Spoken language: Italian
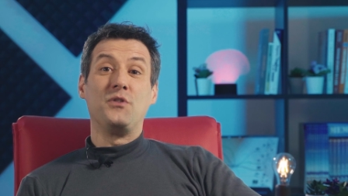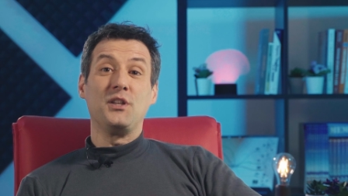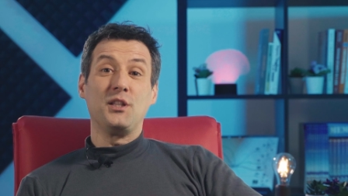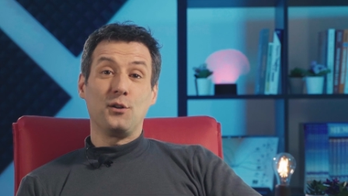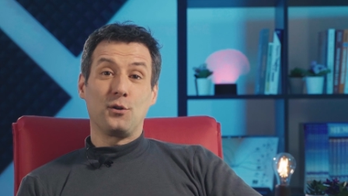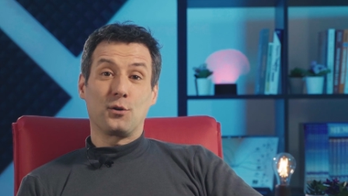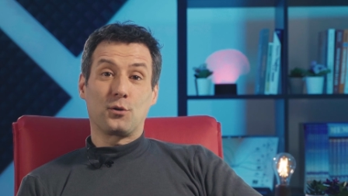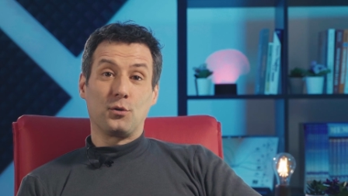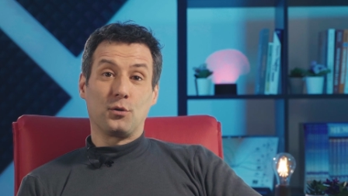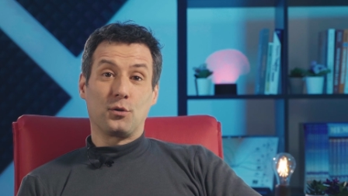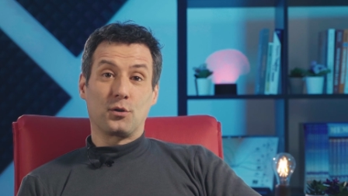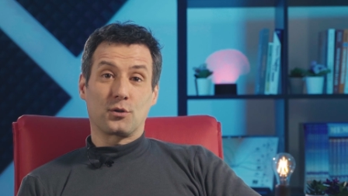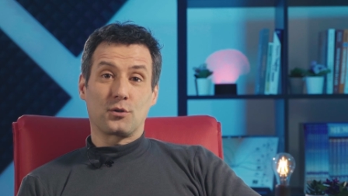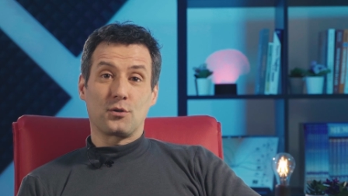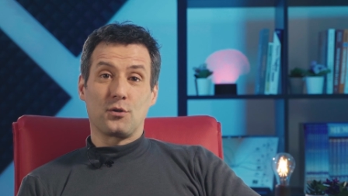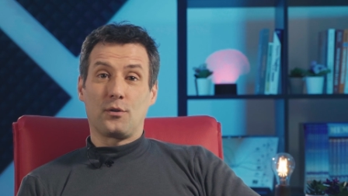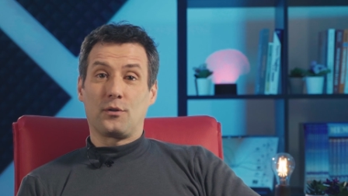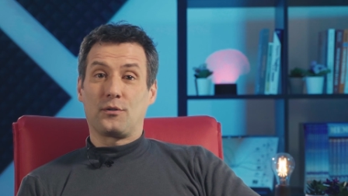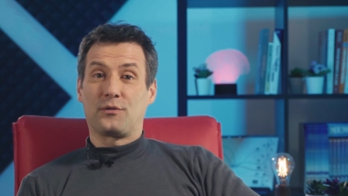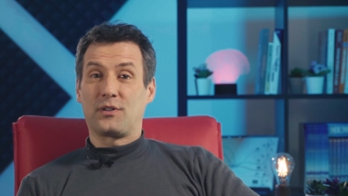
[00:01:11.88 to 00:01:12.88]

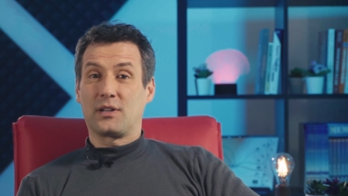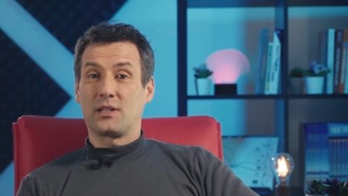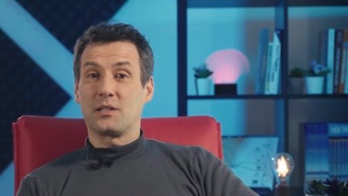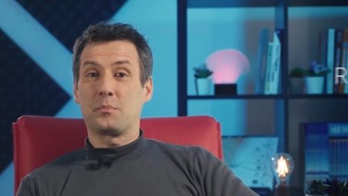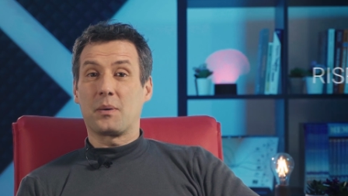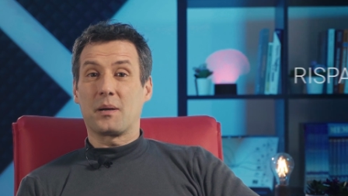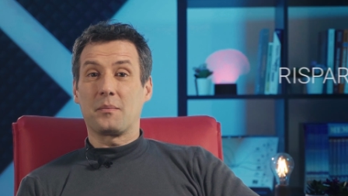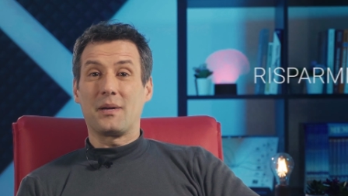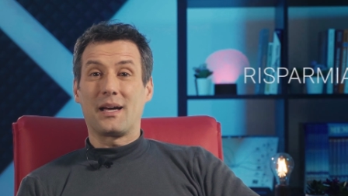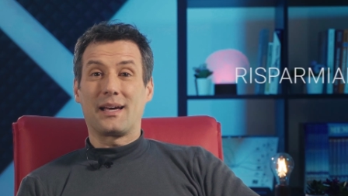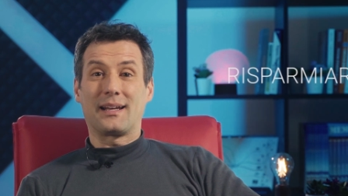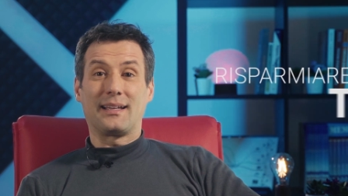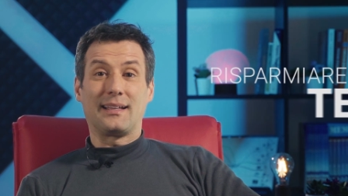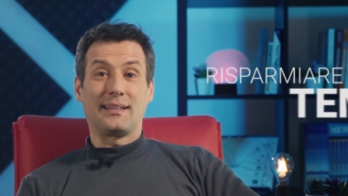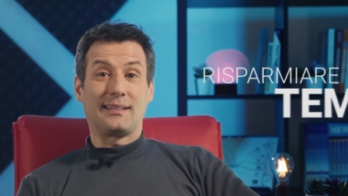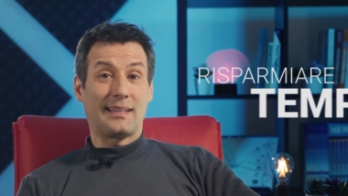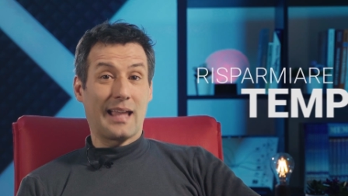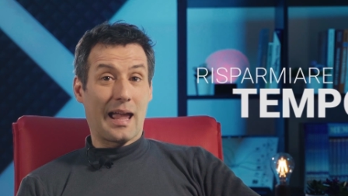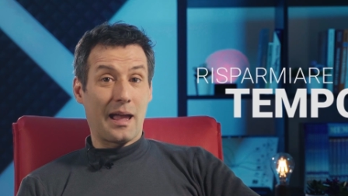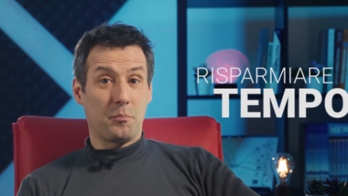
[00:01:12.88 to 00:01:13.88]
videocorso fa
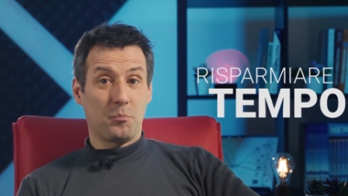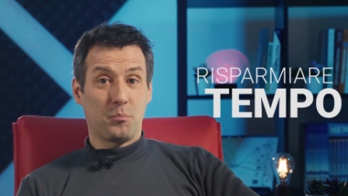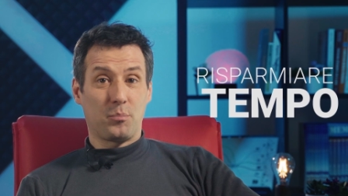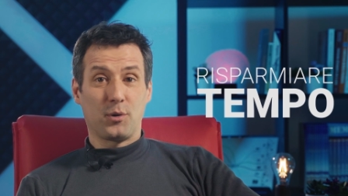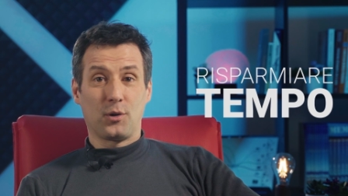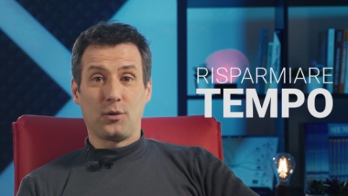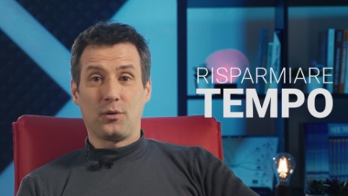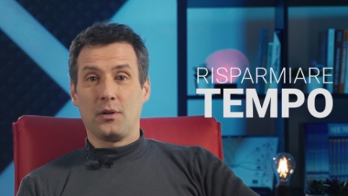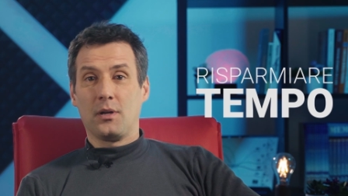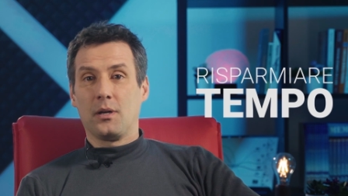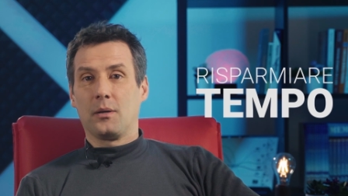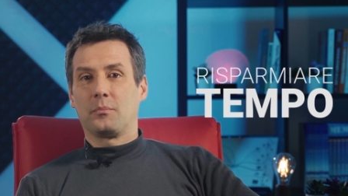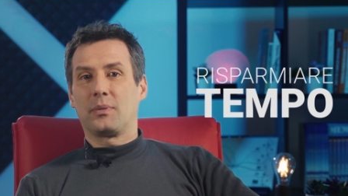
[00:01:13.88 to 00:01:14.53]
risparmiare tempo